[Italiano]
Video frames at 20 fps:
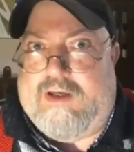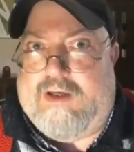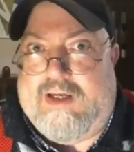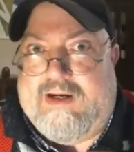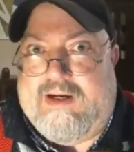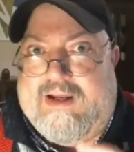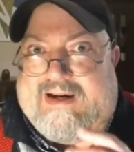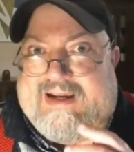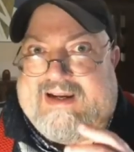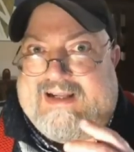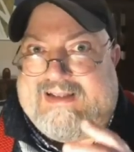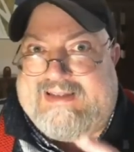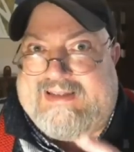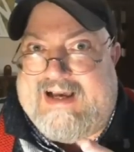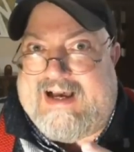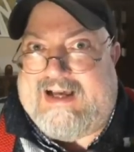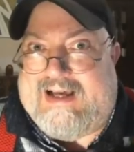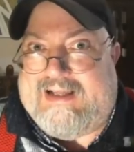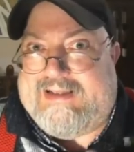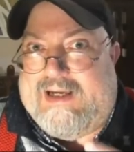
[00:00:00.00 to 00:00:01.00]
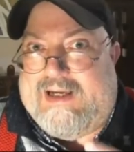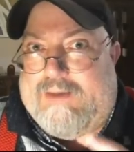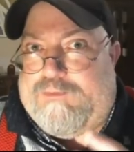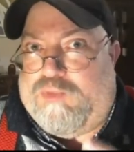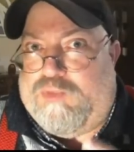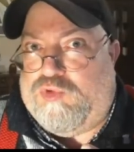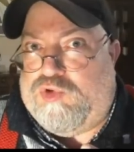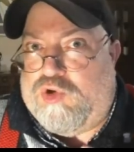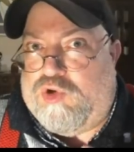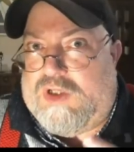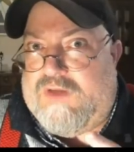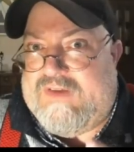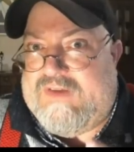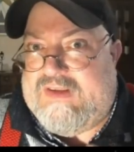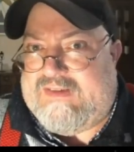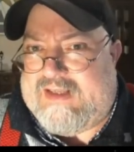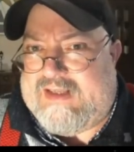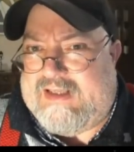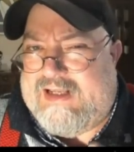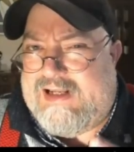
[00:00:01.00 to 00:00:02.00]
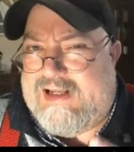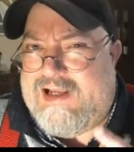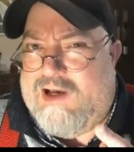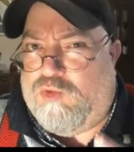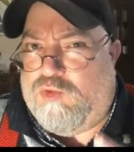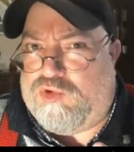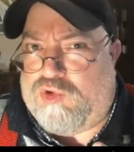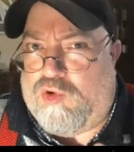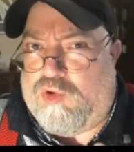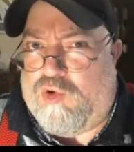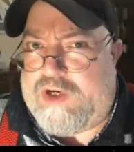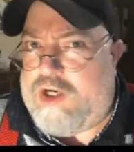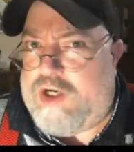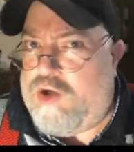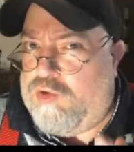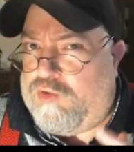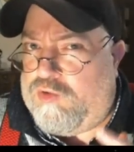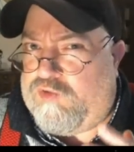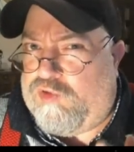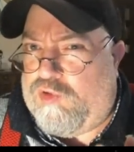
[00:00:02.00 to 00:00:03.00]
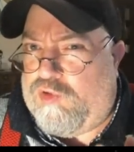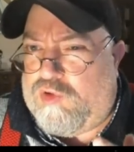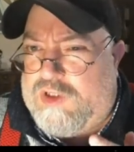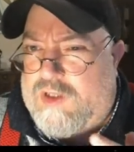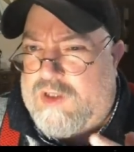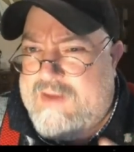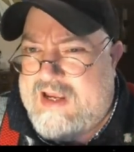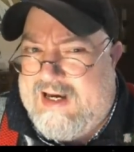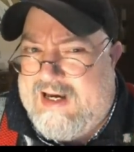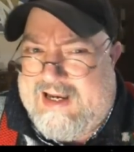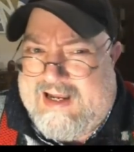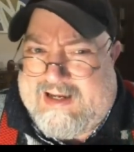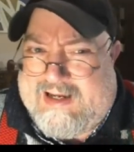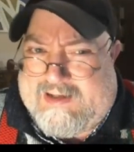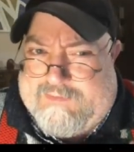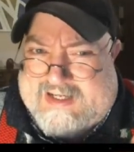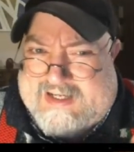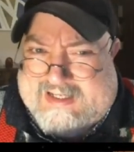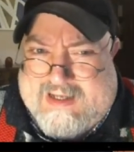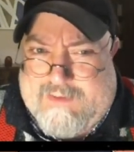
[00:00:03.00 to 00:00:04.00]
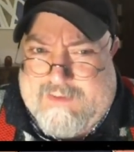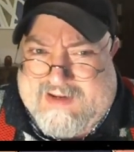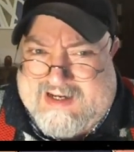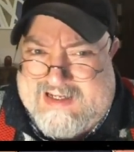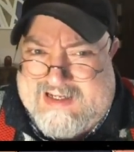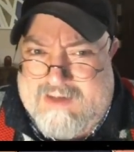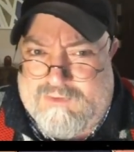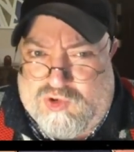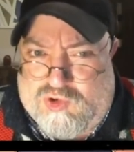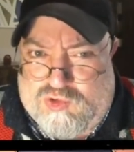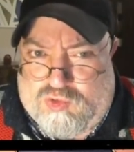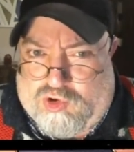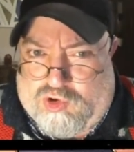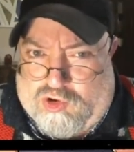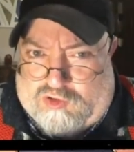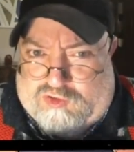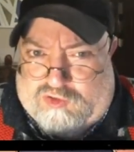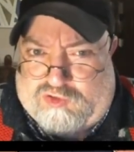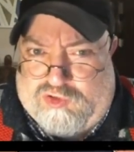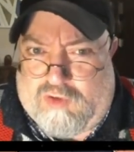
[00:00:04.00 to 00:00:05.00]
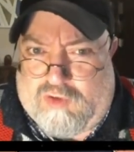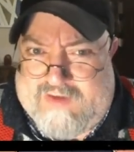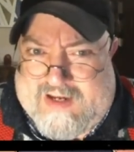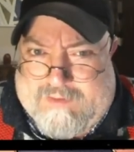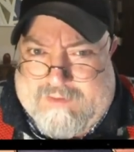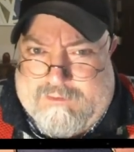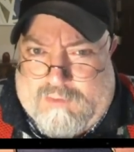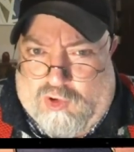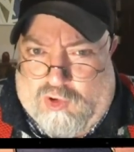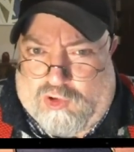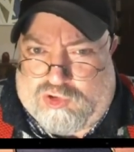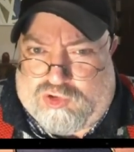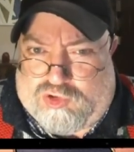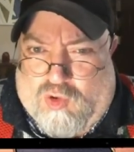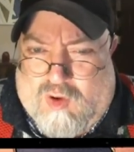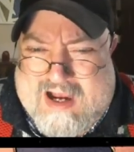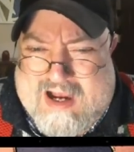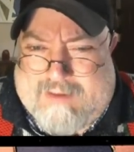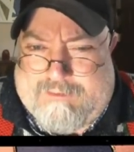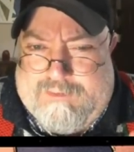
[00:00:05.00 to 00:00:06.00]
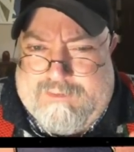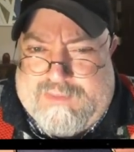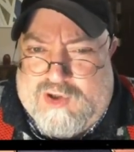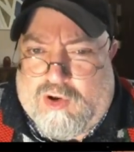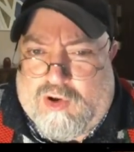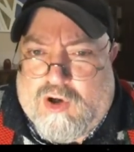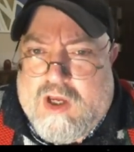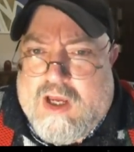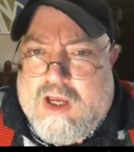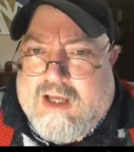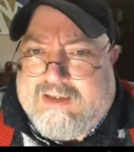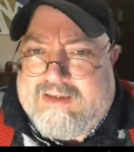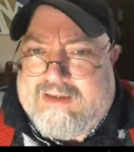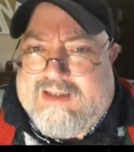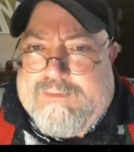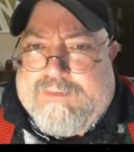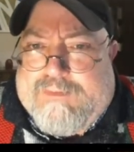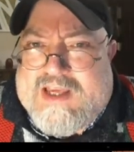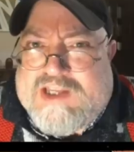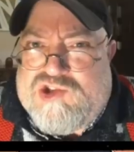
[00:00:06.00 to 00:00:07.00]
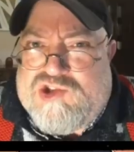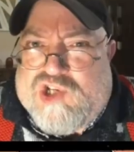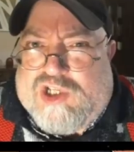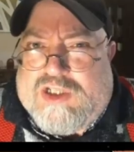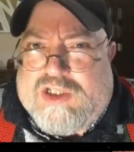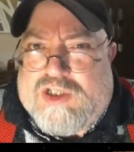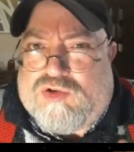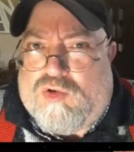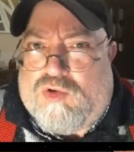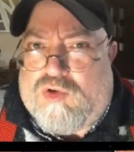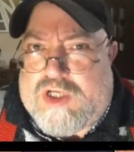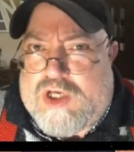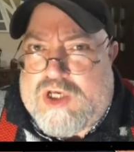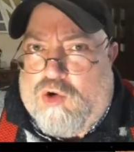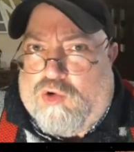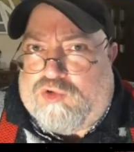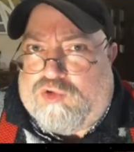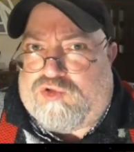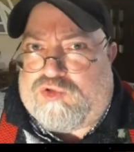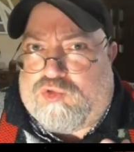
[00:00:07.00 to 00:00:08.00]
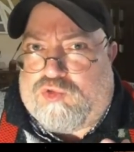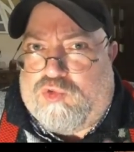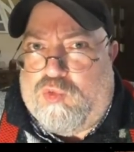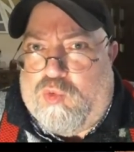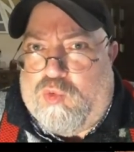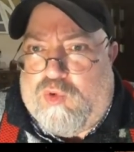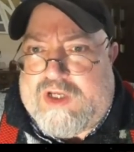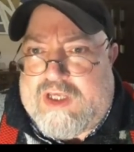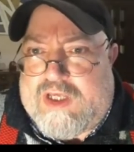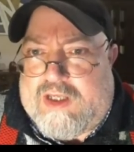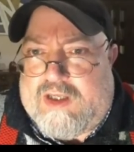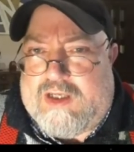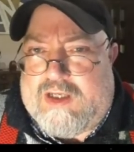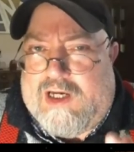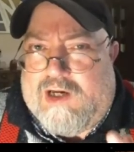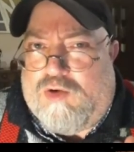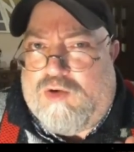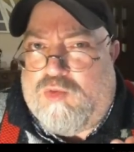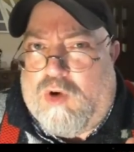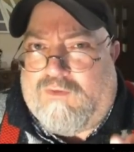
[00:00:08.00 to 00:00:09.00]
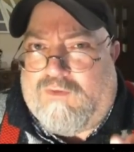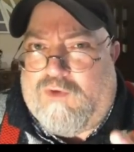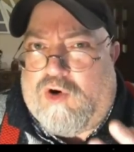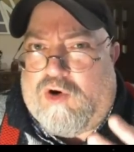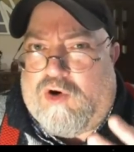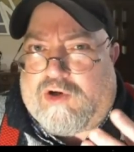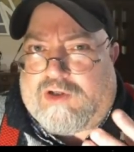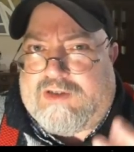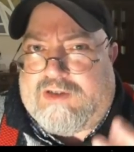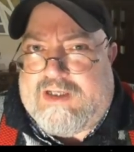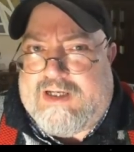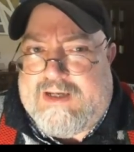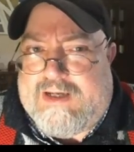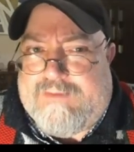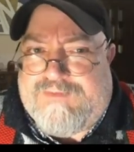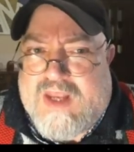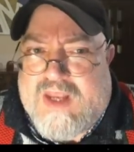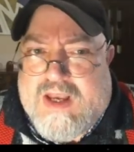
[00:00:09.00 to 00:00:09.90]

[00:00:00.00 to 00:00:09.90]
In realtà, dal punto di vista degli autori, non solo di Miller, perché parliamo di un crossover molto ampio, dipinge di toni oscuri il nuovo ordine,